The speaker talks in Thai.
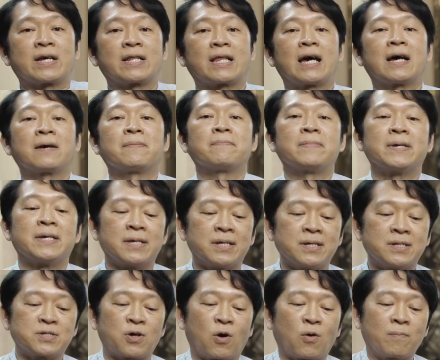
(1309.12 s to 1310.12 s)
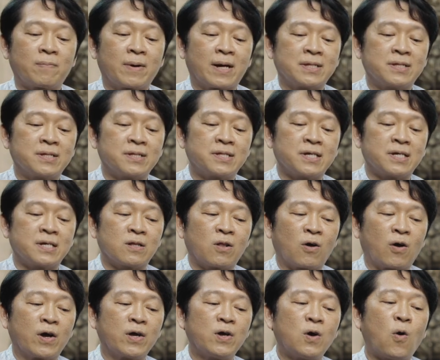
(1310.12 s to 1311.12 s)
กระทั่งปีสองพันสี่
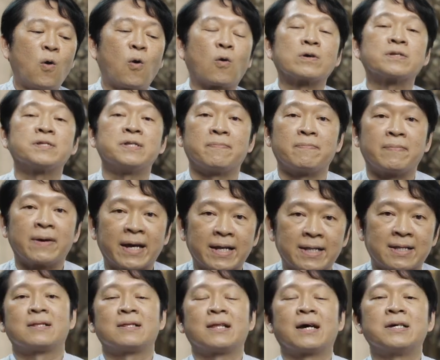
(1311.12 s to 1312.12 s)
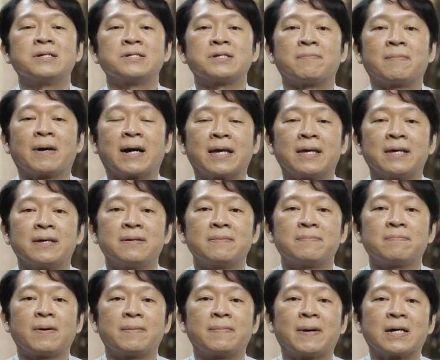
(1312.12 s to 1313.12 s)
ร้อยหกสิบเอ็ดในสมัย
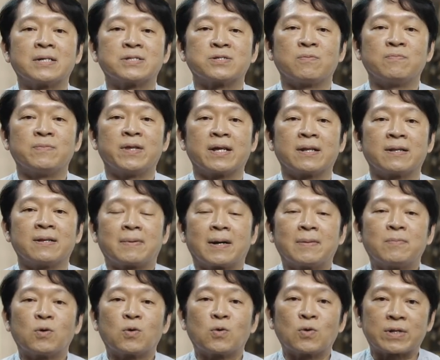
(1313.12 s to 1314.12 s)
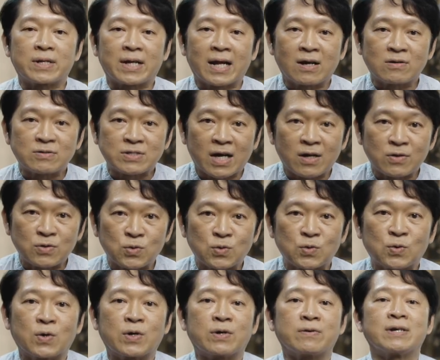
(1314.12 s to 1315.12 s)
พระบาทสมเด็จพระมงกุฎเกล้าเจ้าอยู่
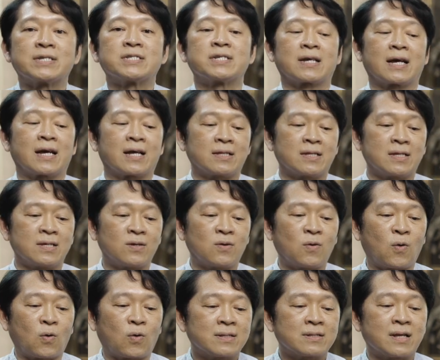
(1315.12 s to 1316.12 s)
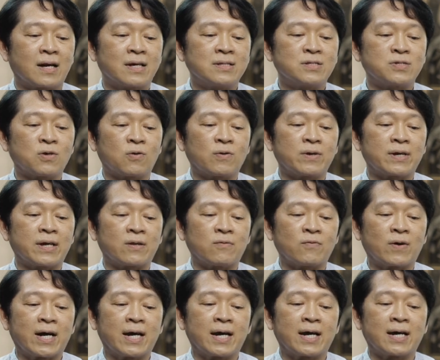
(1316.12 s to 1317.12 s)
หัวรัชกาลที่หกท่านทรงเห็น
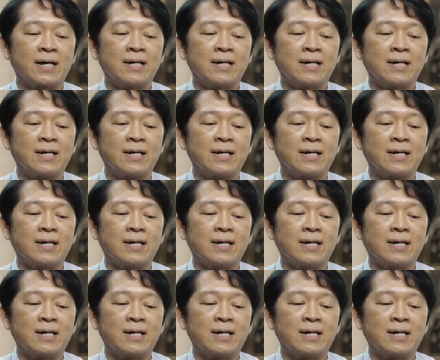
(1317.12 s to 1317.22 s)
ว่า